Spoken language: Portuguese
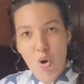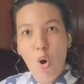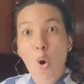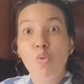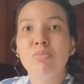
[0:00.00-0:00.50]

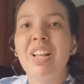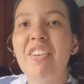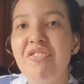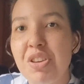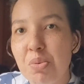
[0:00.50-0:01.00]
Ou um
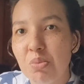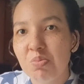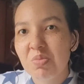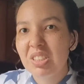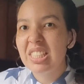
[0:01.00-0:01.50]
navio
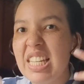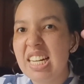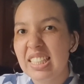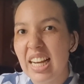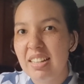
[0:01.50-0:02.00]
que
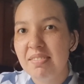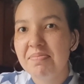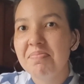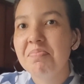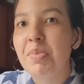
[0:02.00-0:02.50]
anda
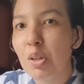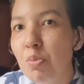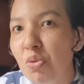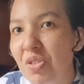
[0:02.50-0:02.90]
pelo mundo